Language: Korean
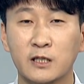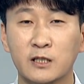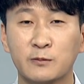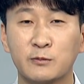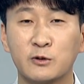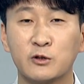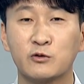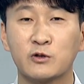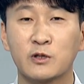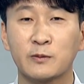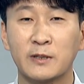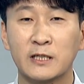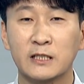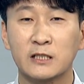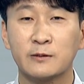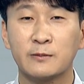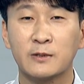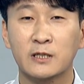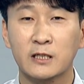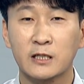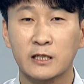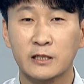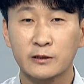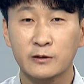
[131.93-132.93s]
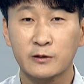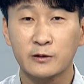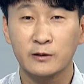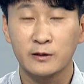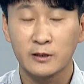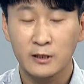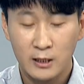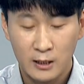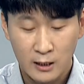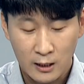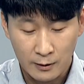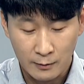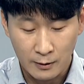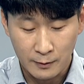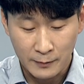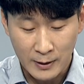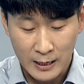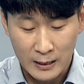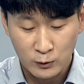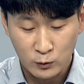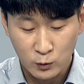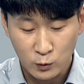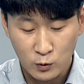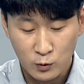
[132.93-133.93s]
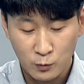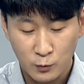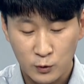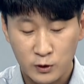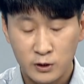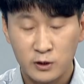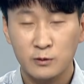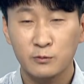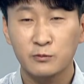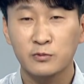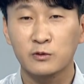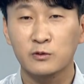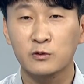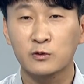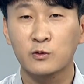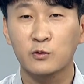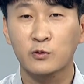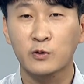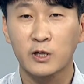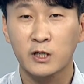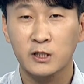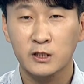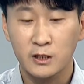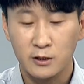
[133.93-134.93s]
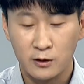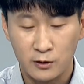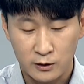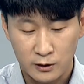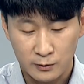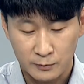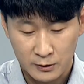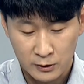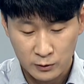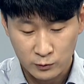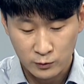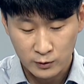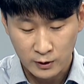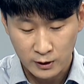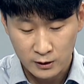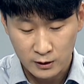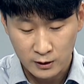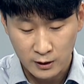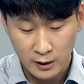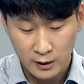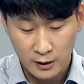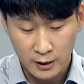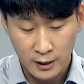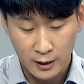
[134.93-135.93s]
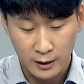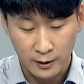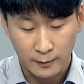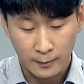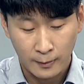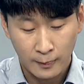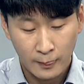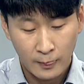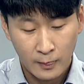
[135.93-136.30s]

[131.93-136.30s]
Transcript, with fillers: 이번 주에 마지막이라서 어, 방송을 보시는 분들도 굉장히 열심히 쓰고 계실 텐데